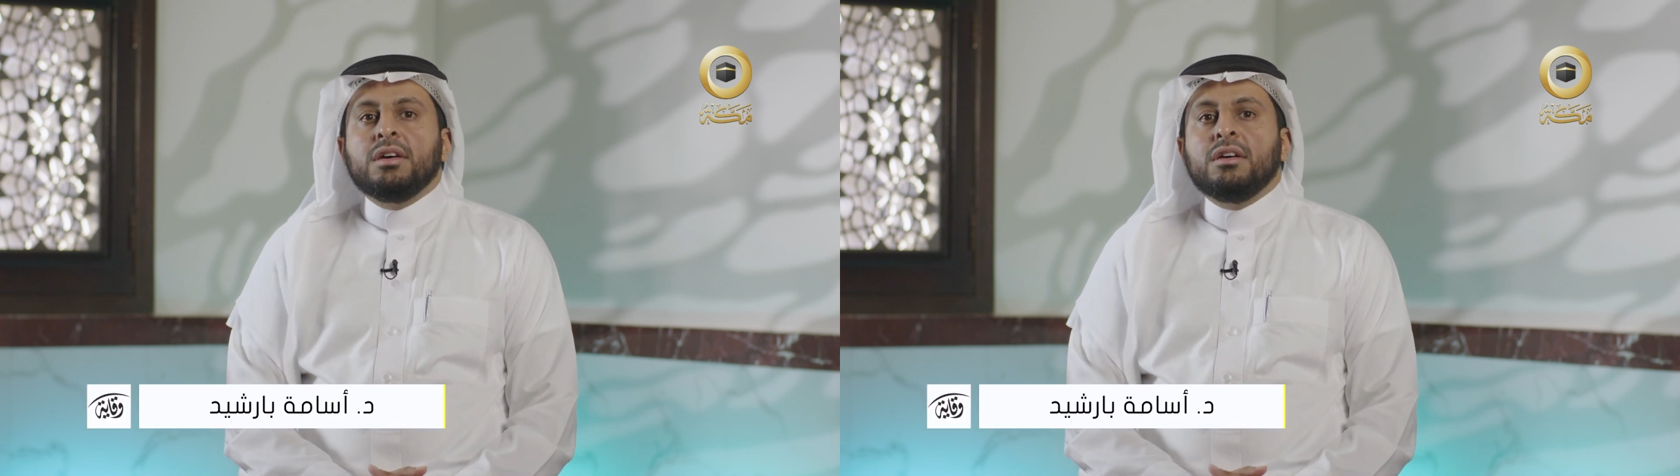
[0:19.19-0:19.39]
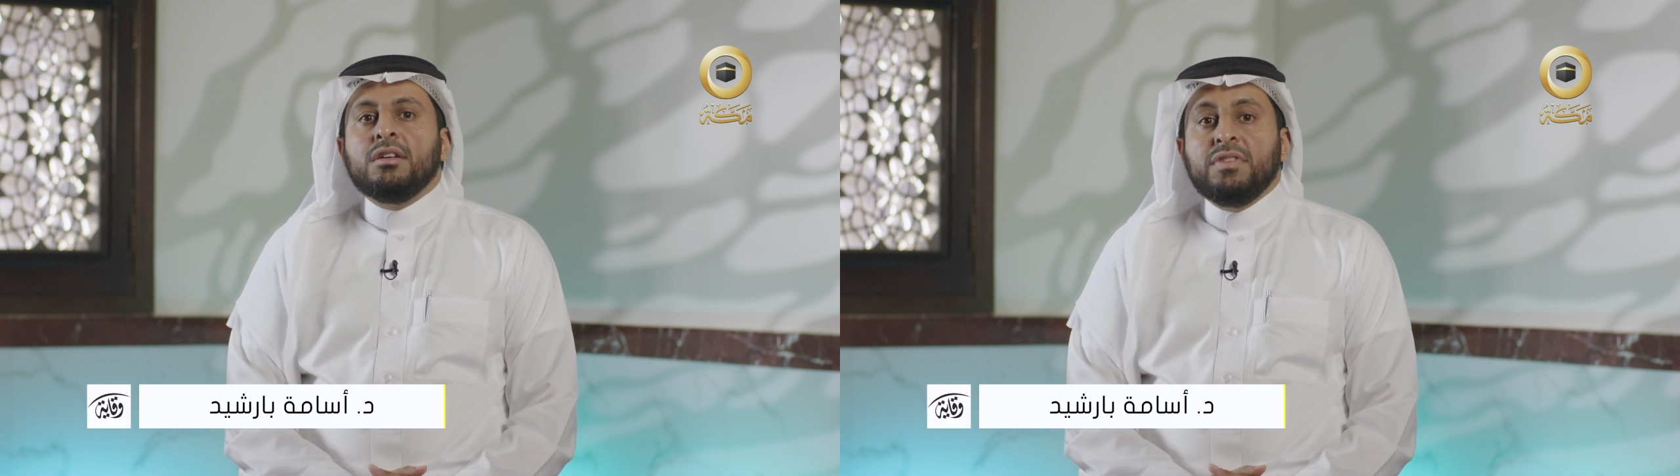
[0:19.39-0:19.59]

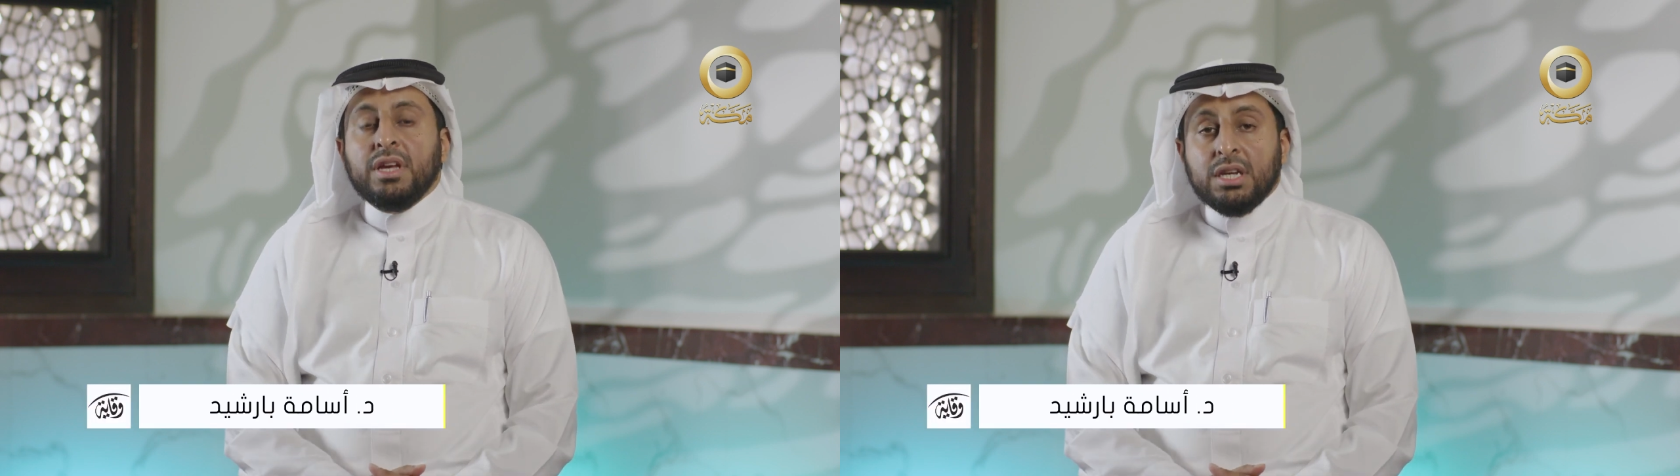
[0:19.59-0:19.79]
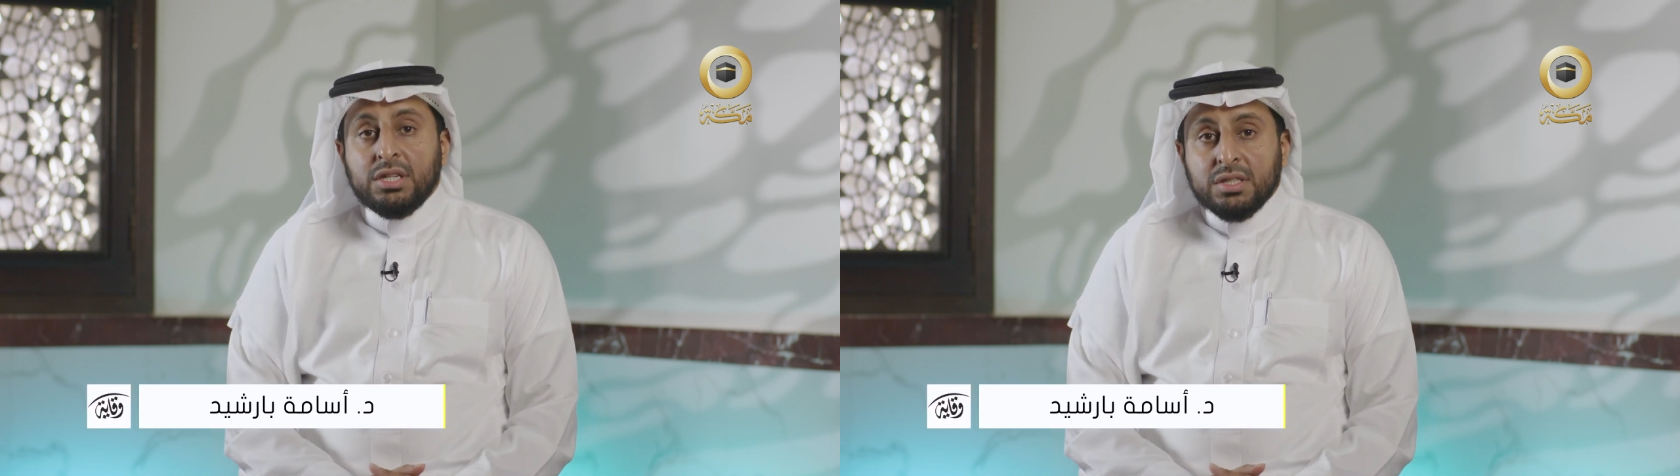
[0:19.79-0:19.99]
آه،
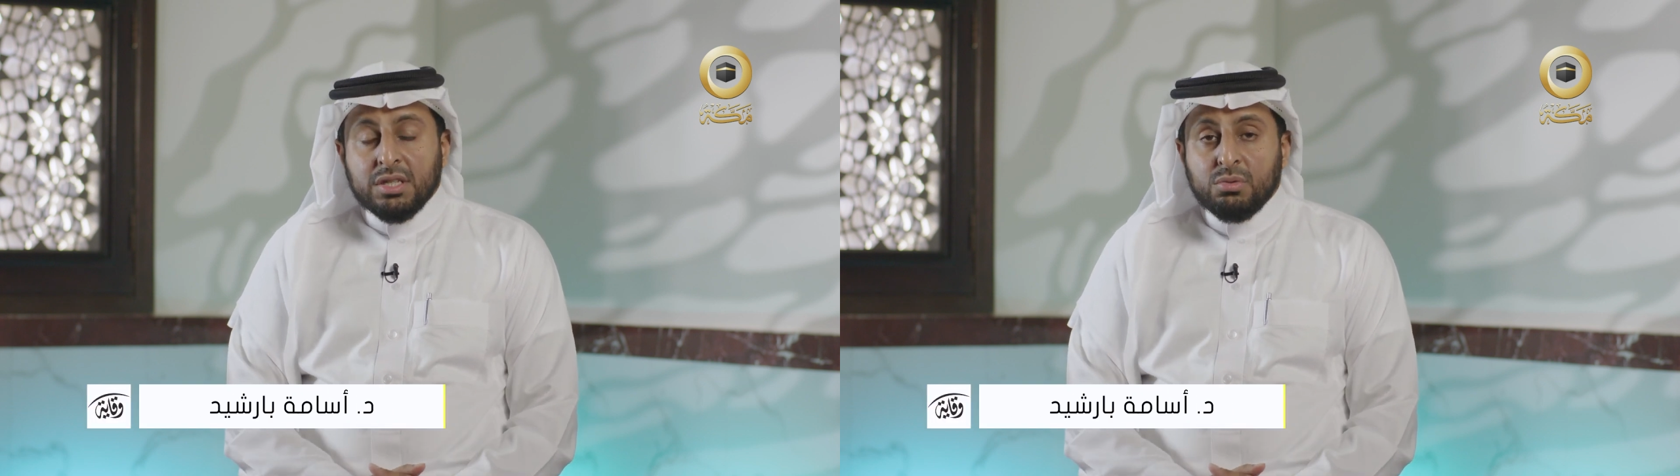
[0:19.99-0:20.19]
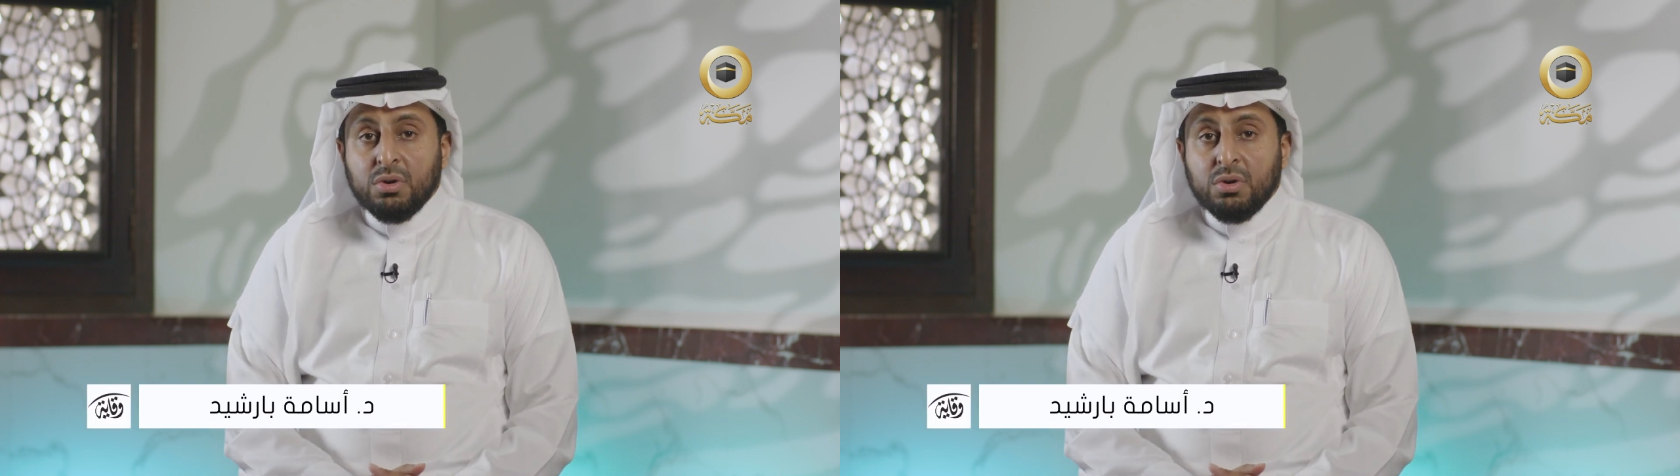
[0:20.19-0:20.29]
في الجسد